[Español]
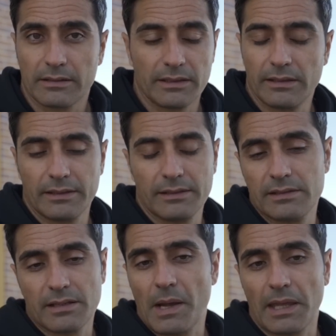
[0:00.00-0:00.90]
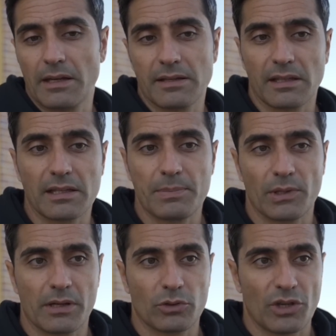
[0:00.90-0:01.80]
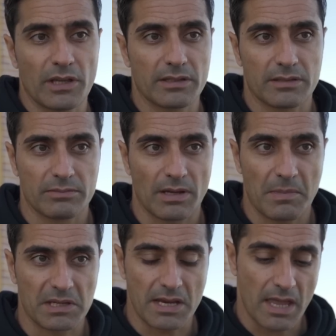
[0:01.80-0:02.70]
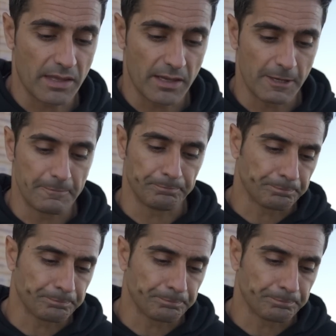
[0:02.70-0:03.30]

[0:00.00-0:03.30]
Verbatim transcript: Y, se va a quedar. Y este tipo de cosas, sea, más allá de,